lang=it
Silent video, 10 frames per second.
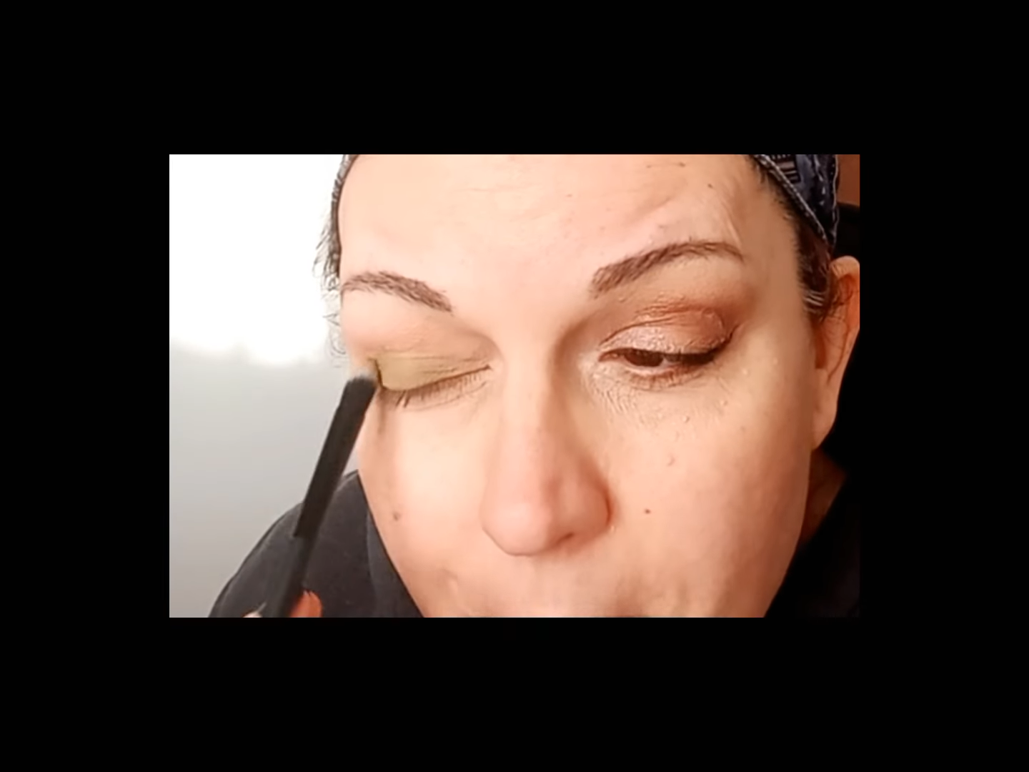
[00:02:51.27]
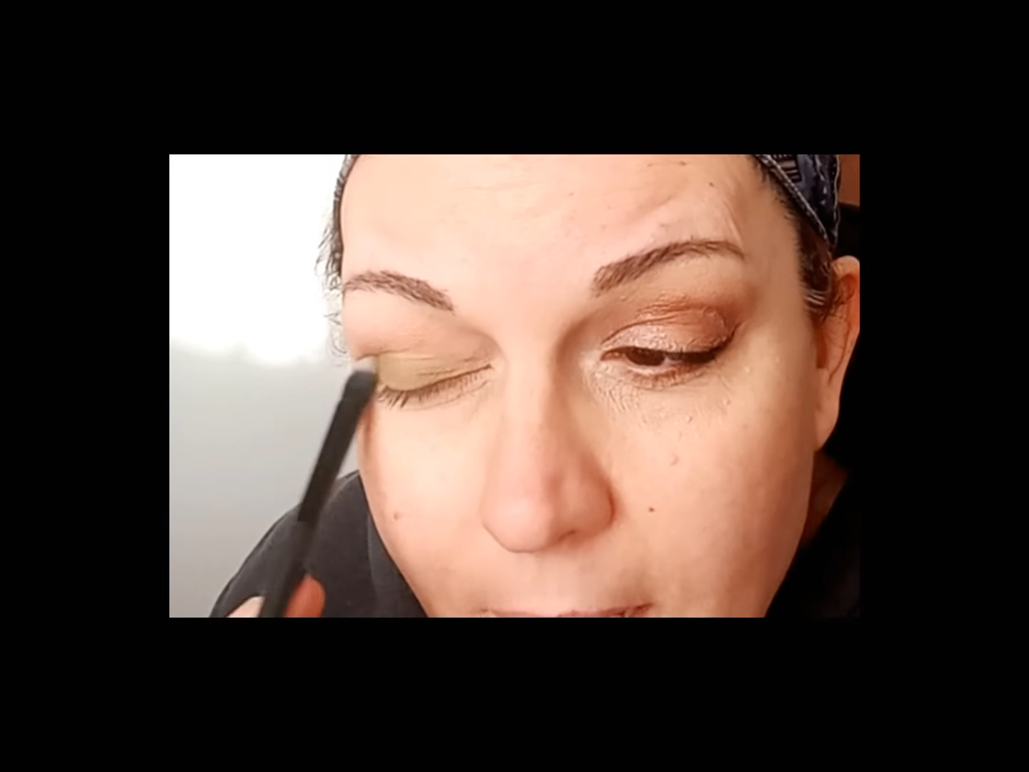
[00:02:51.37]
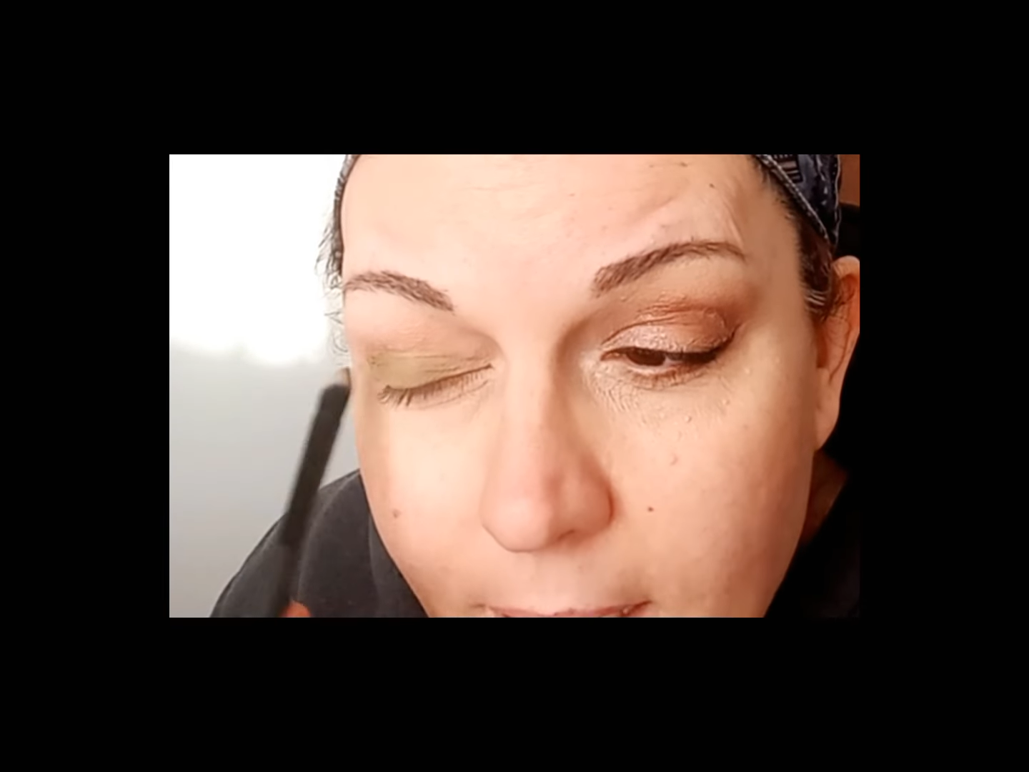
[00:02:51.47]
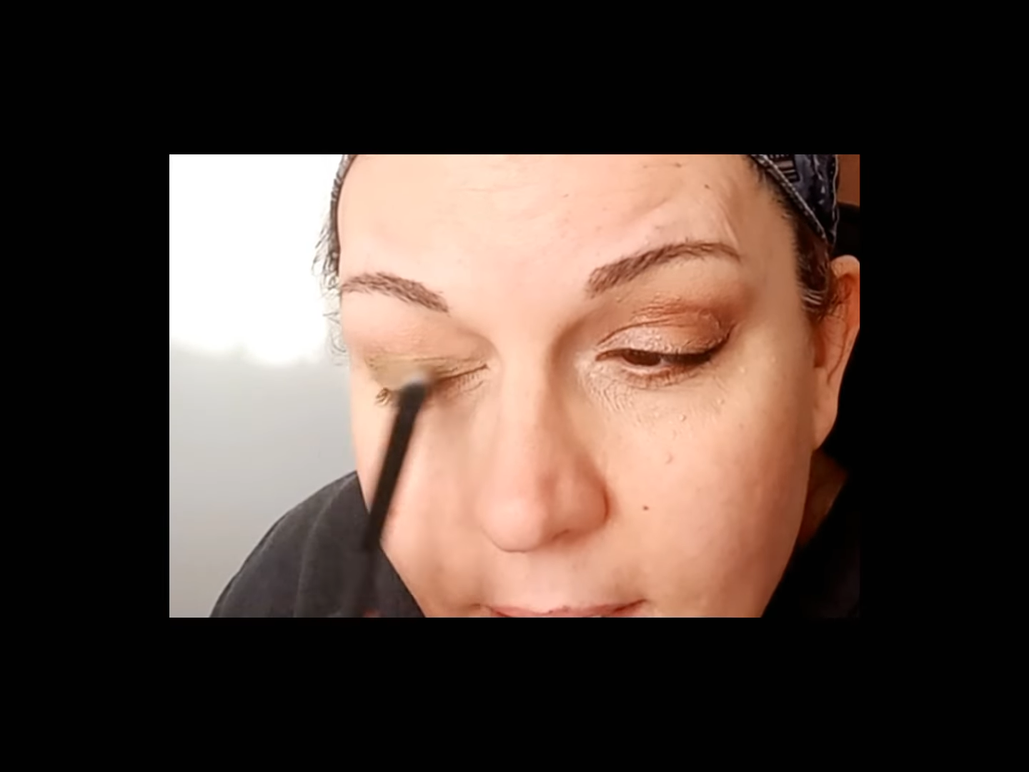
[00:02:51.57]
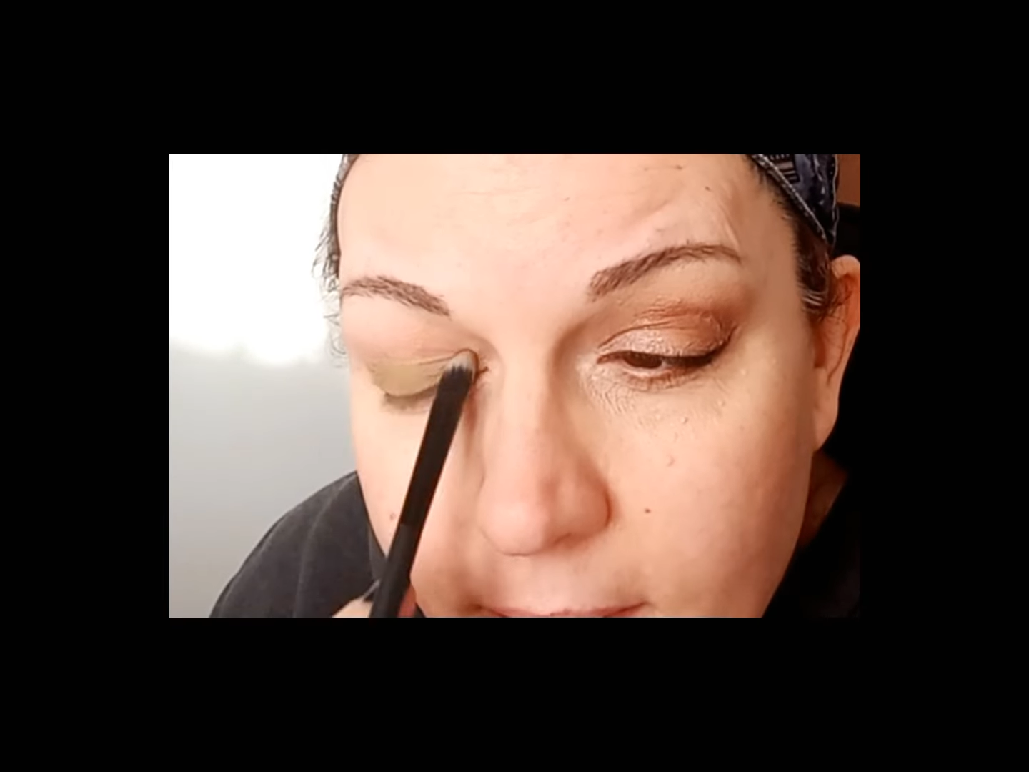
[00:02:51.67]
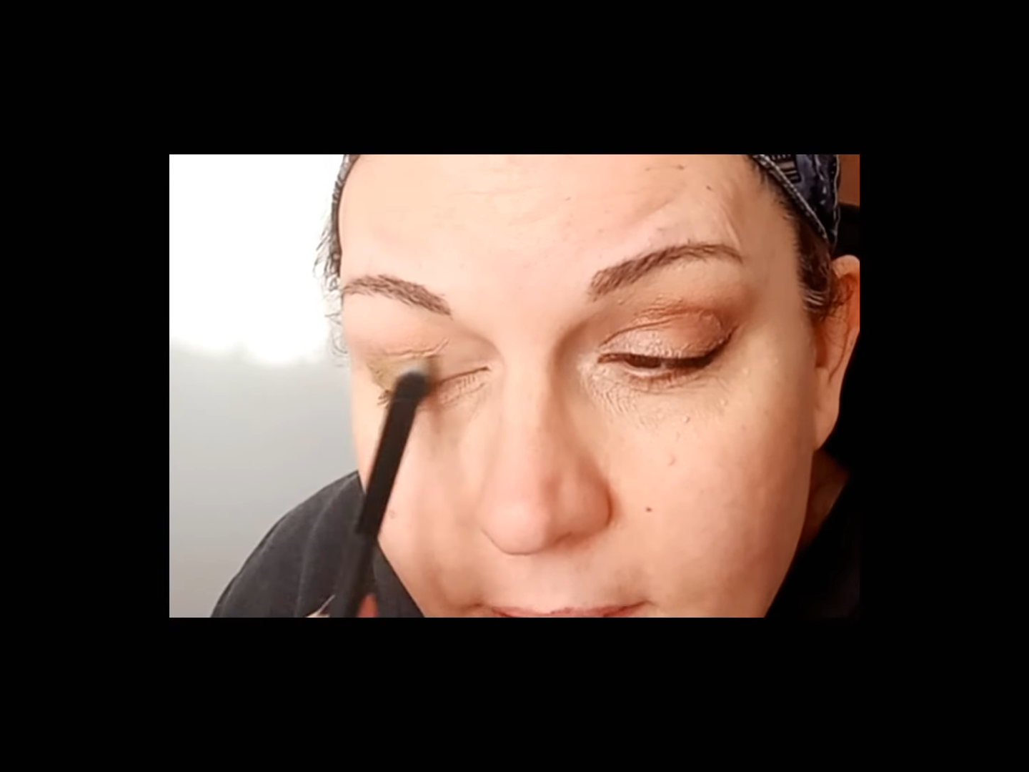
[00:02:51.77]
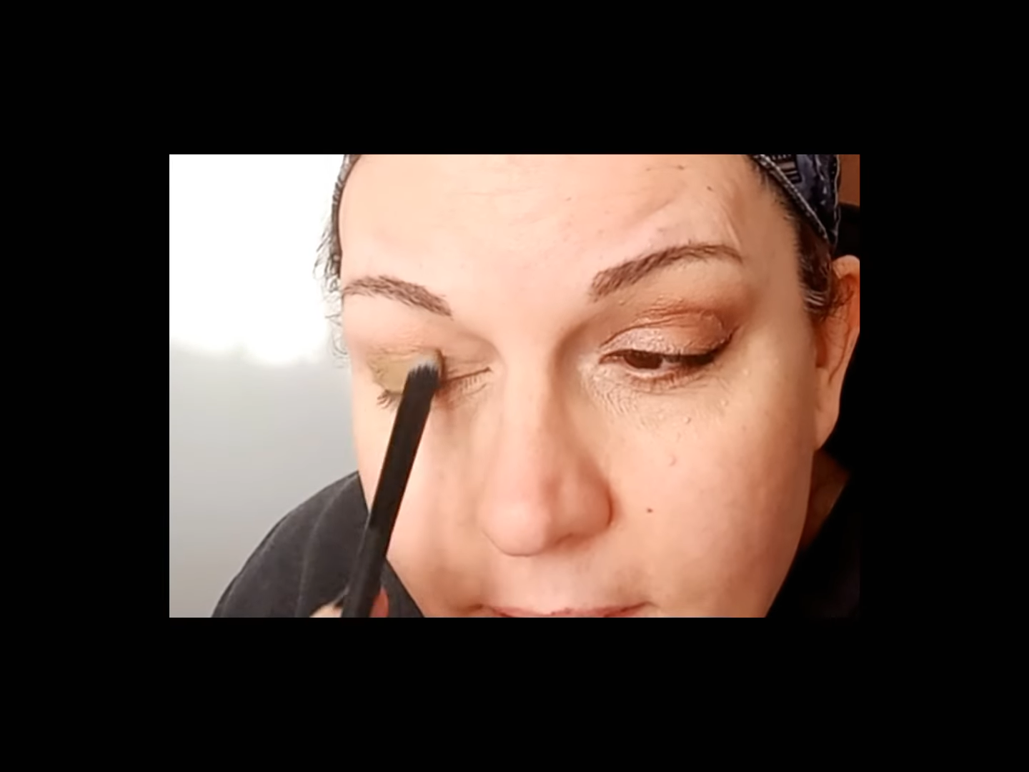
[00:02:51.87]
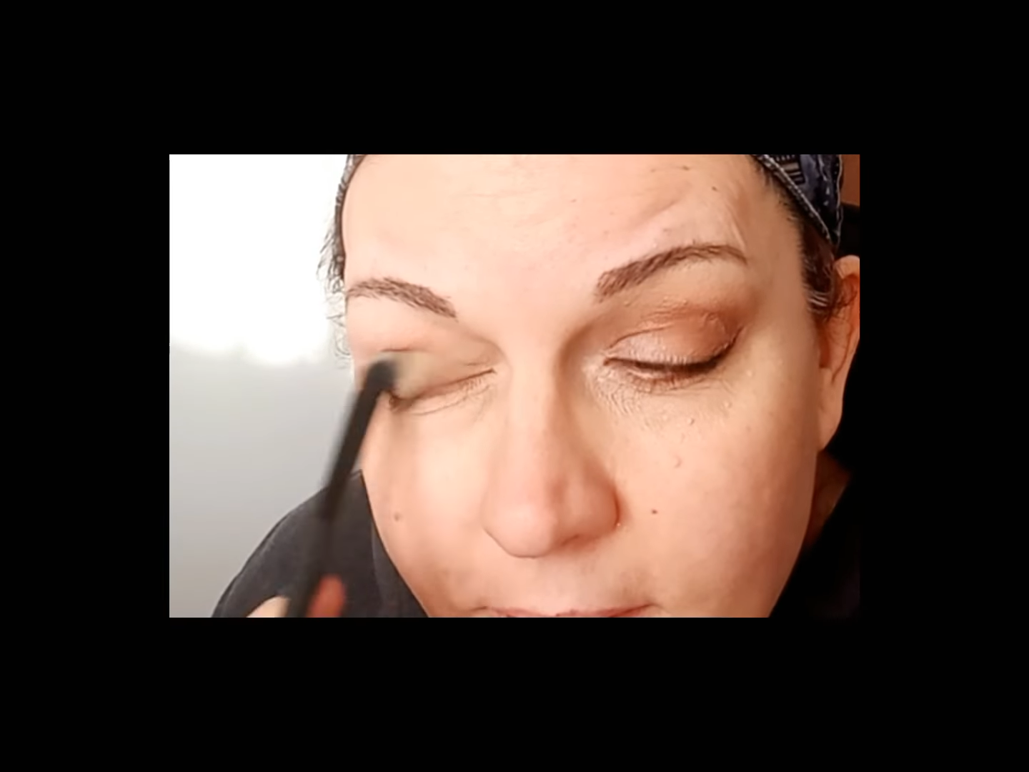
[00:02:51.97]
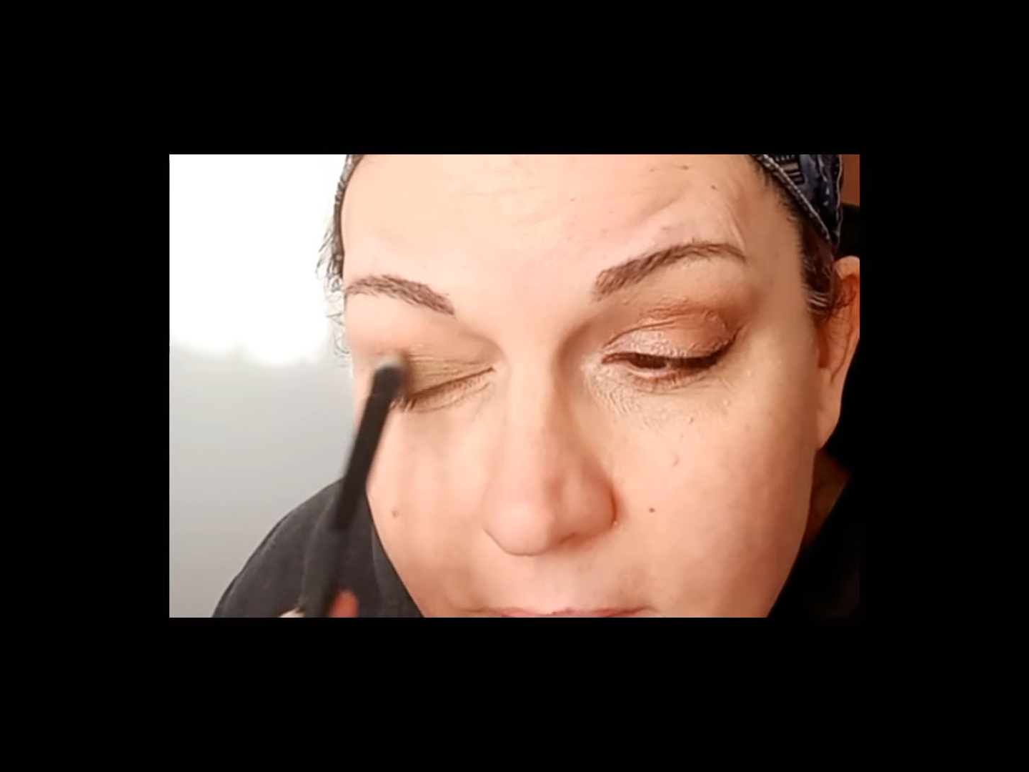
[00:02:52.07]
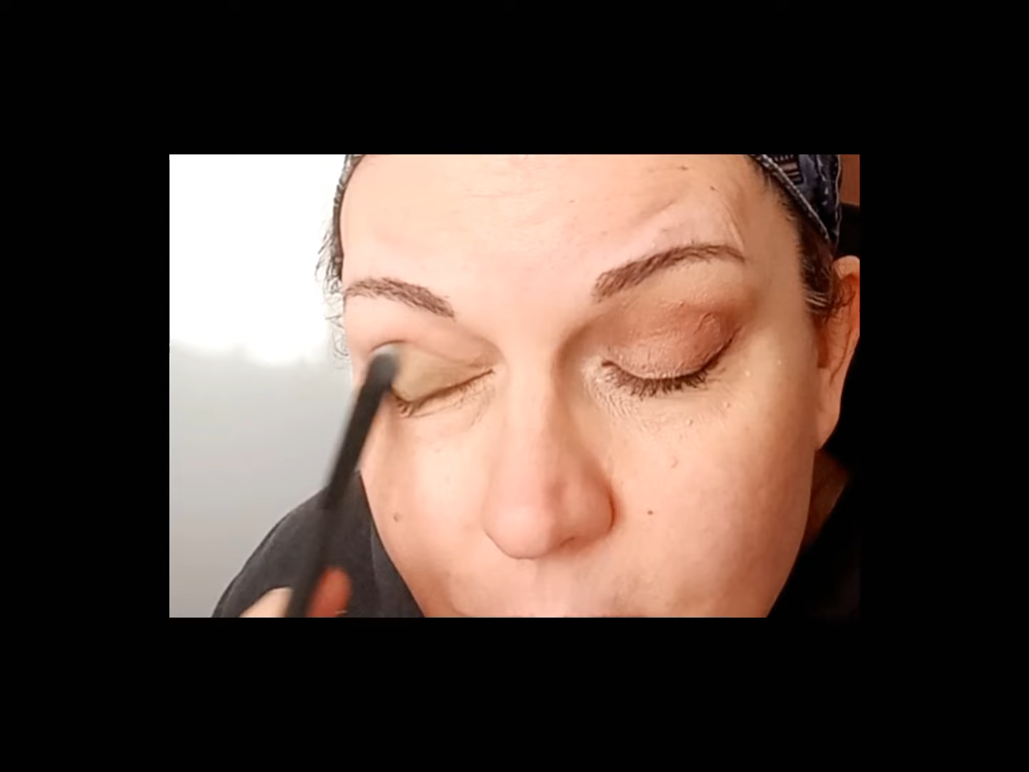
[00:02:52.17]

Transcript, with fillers: bella riga di